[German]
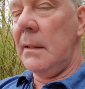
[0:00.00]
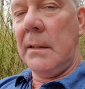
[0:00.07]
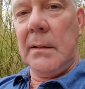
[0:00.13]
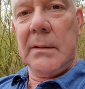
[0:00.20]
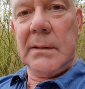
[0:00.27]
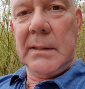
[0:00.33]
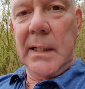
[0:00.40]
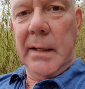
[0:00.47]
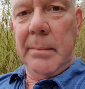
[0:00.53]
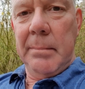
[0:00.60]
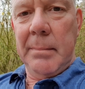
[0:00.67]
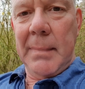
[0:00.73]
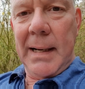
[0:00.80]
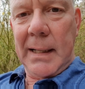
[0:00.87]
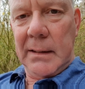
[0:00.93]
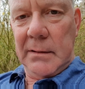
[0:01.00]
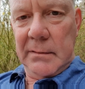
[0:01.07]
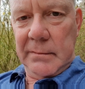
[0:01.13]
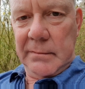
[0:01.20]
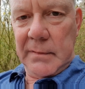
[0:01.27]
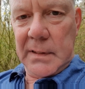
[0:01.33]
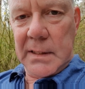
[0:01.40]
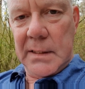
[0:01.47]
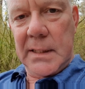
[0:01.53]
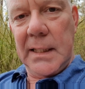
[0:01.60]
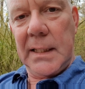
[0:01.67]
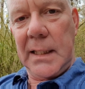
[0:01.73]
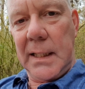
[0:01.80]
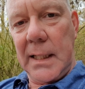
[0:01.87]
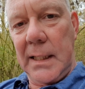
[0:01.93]
aus dem machen, was sie
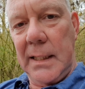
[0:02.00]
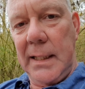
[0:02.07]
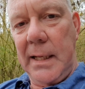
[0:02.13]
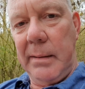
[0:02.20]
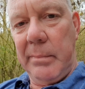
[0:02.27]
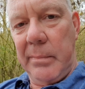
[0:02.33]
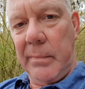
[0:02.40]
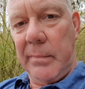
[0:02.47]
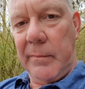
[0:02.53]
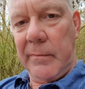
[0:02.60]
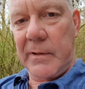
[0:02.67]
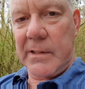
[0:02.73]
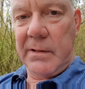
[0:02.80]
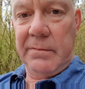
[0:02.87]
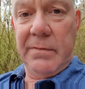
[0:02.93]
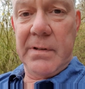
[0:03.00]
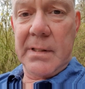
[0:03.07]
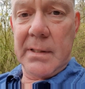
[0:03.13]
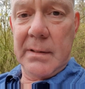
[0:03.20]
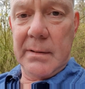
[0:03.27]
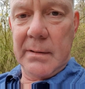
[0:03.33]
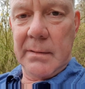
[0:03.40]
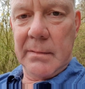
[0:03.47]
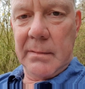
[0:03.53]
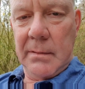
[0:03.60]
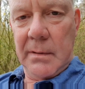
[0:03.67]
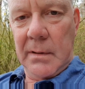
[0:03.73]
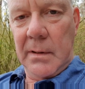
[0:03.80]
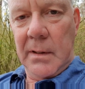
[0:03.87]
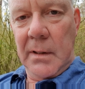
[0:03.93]
täglich erleben, was sie wissen,
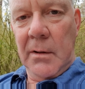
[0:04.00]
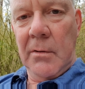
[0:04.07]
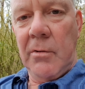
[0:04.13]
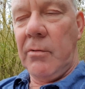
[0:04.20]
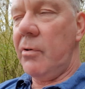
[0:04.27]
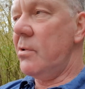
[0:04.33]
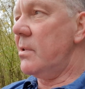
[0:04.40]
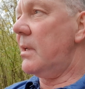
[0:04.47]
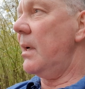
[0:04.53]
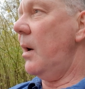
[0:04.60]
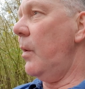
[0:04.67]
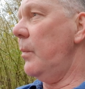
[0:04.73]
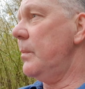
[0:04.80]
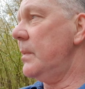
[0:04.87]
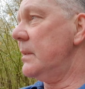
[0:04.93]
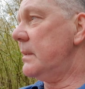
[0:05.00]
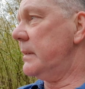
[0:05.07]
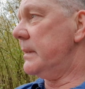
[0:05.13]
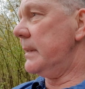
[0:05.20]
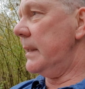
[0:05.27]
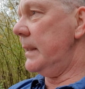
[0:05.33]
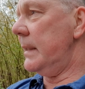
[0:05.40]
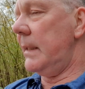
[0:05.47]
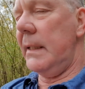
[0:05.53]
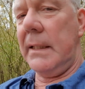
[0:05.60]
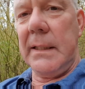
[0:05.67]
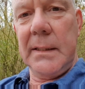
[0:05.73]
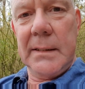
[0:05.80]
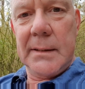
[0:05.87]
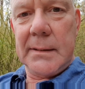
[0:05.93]
wovon sie glauben, dass es
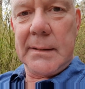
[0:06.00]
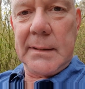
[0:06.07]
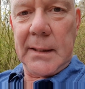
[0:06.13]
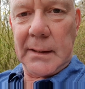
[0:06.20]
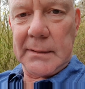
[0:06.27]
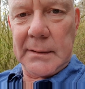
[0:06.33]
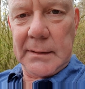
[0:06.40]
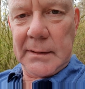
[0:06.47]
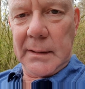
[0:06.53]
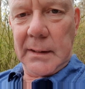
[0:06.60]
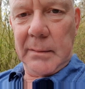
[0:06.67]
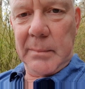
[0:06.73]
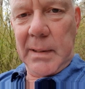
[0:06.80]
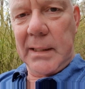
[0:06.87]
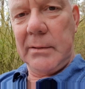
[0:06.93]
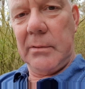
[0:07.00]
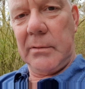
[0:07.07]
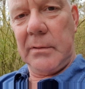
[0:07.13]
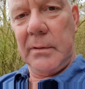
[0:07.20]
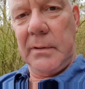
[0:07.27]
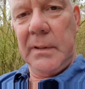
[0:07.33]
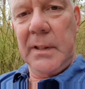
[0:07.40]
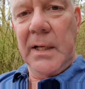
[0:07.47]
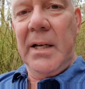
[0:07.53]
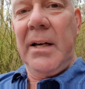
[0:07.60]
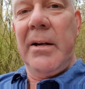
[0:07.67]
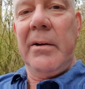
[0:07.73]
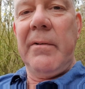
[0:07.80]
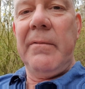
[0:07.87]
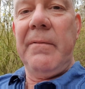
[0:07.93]
richtig ist, das ist ihre Meinung.
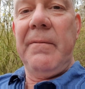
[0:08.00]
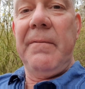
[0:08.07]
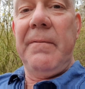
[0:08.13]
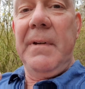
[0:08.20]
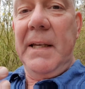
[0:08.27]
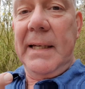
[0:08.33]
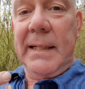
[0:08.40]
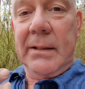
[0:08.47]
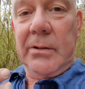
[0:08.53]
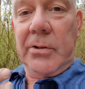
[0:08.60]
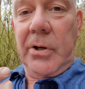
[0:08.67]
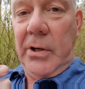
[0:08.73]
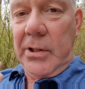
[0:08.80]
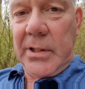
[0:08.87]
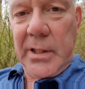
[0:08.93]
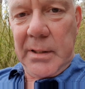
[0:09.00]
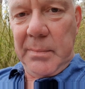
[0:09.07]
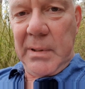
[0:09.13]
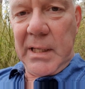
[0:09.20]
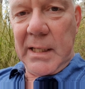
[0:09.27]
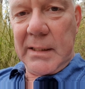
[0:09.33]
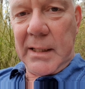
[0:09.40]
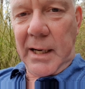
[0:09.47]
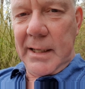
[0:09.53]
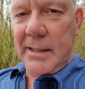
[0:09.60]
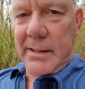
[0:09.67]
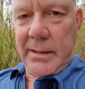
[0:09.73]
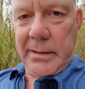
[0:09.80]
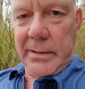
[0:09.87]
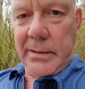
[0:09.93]
Wie könnte ich mich
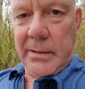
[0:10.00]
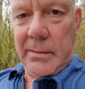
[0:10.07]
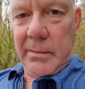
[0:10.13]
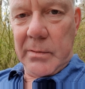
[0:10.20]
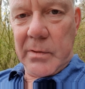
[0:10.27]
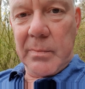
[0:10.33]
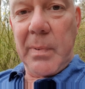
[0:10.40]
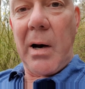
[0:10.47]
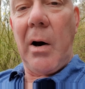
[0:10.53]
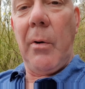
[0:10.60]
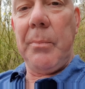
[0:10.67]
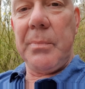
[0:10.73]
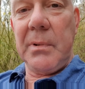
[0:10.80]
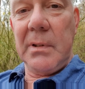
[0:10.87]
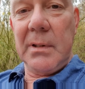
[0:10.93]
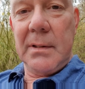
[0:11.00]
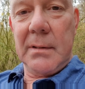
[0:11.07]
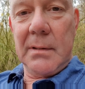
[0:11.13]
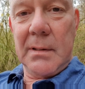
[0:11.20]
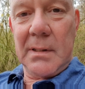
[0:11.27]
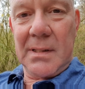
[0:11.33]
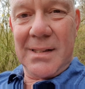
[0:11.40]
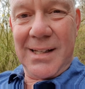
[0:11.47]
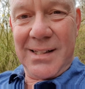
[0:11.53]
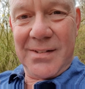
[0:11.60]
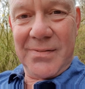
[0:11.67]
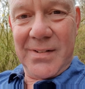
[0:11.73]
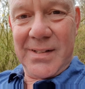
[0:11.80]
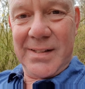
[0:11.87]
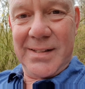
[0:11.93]
erdreisten zu behaupten, dass
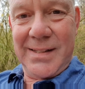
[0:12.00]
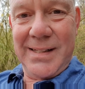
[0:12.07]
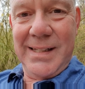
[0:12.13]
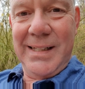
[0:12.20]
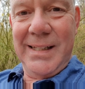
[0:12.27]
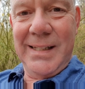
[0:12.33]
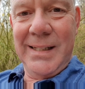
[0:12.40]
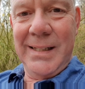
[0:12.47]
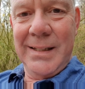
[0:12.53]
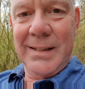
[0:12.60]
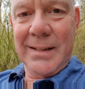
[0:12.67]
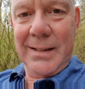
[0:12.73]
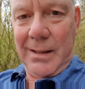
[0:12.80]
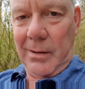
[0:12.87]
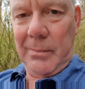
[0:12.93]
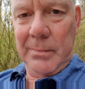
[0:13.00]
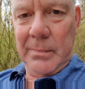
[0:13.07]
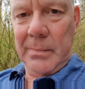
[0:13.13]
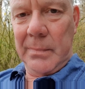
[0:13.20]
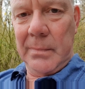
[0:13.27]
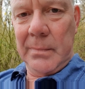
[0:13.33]
das, was sie glauben,